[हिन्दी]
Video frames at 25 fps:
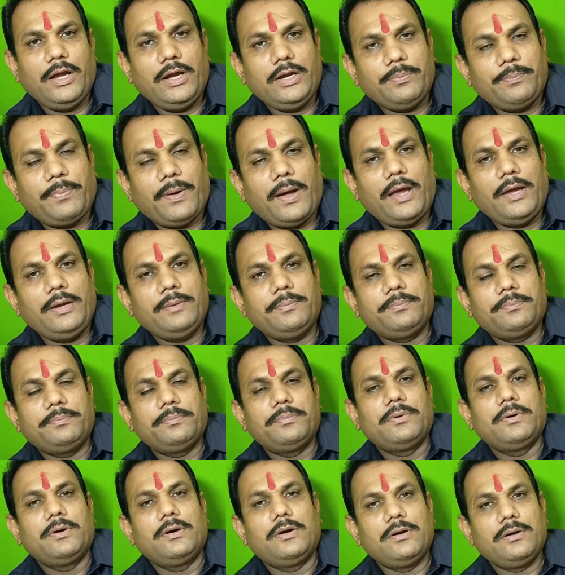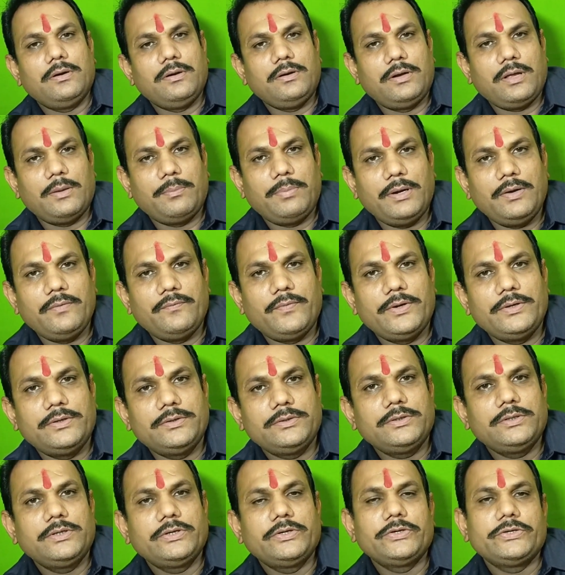एट फाइव डबल वन
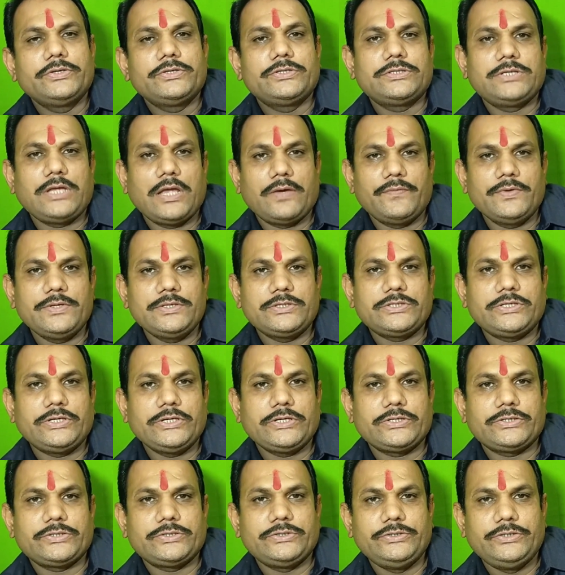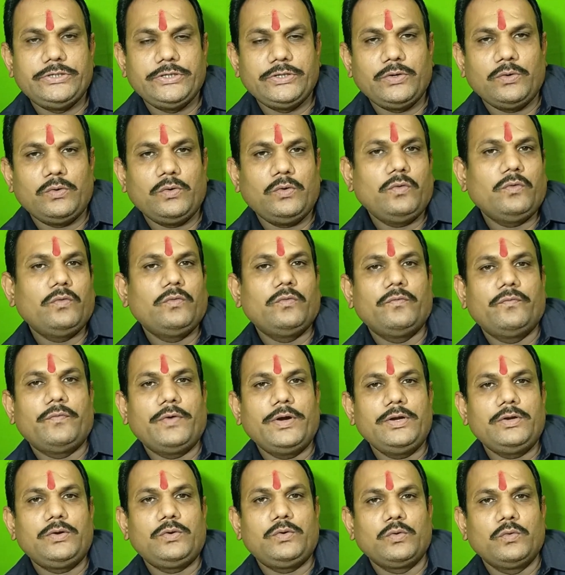सेवन सिक्स जीरो
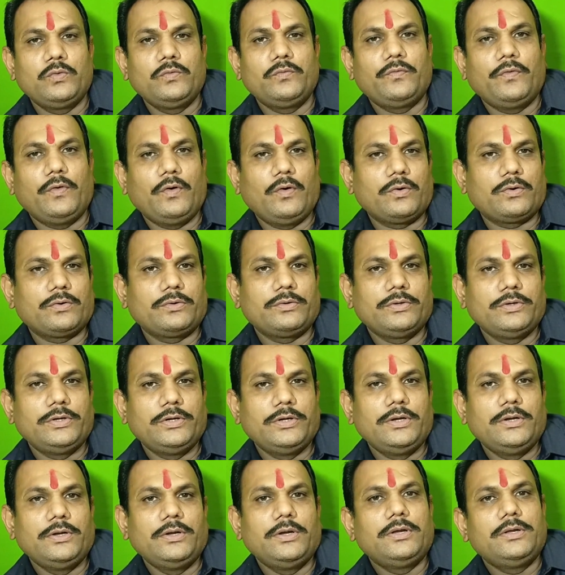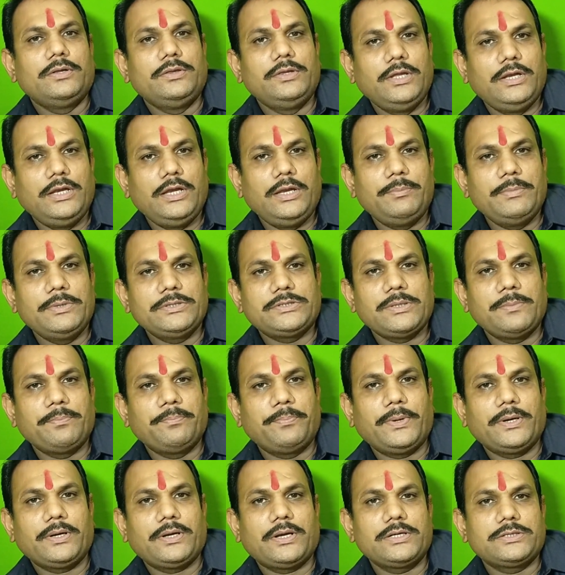वन टू फोर दिल्ली में
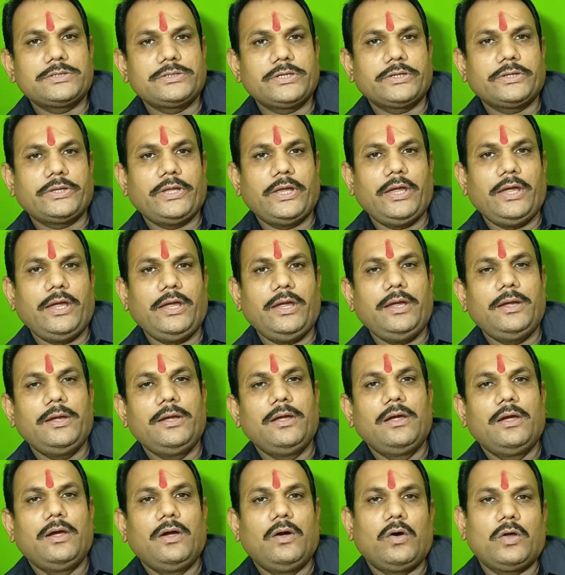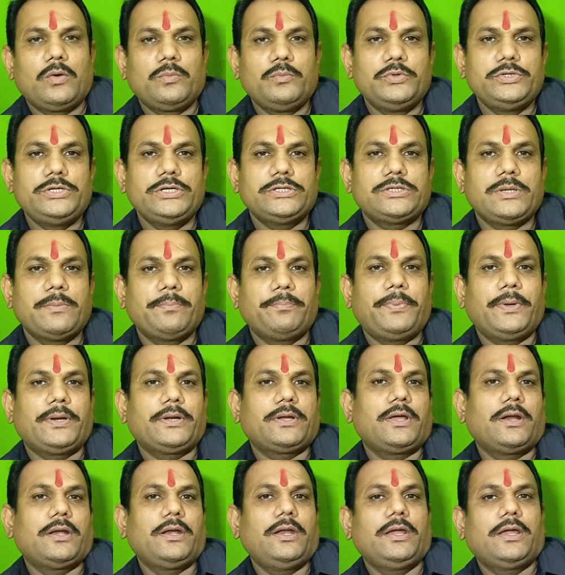संपर्क कर सकते हैं और मुझे
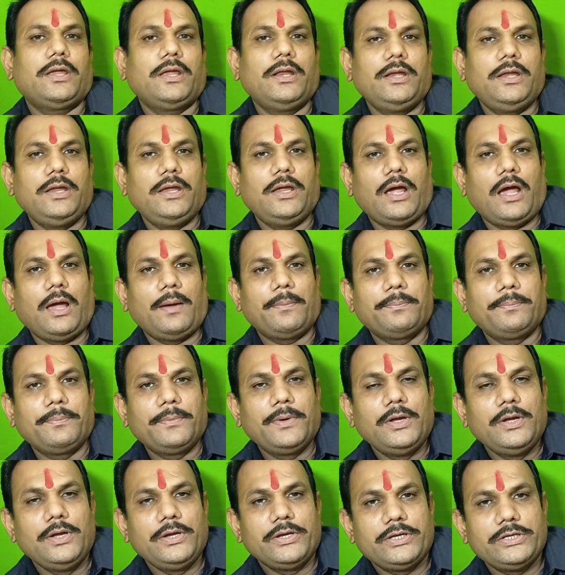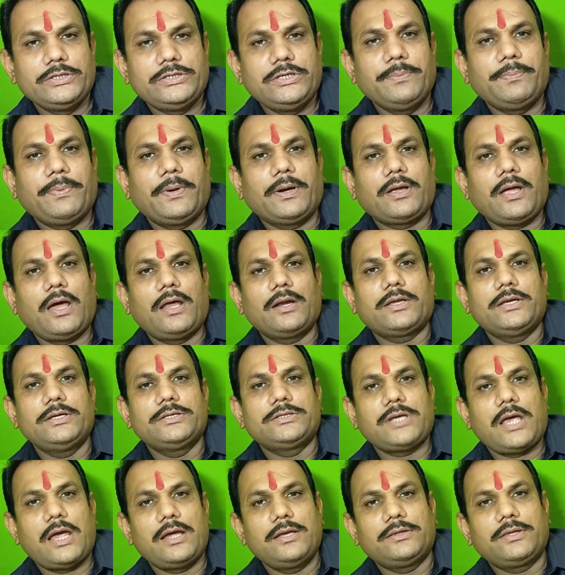संपर्क करने के लिए आप किसी प्रकार की
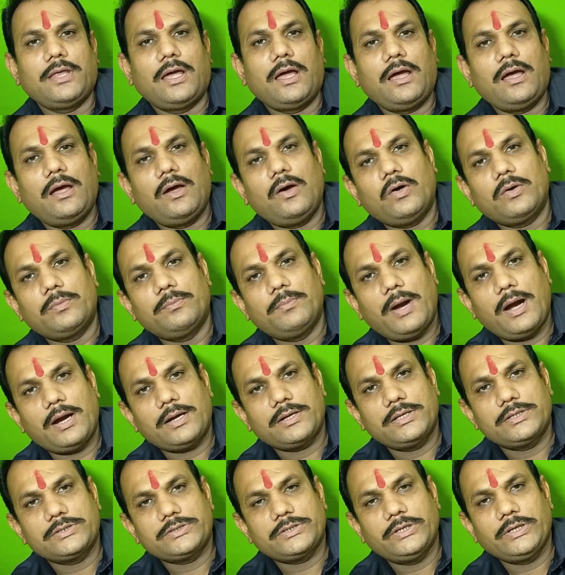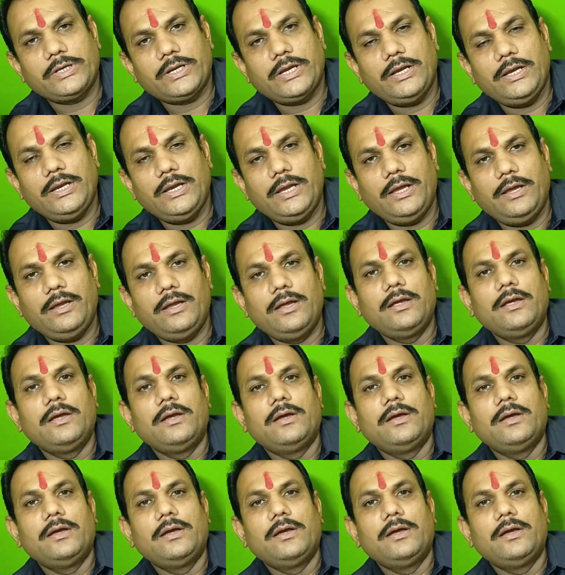सहायता और मार्गदर्शन के लिए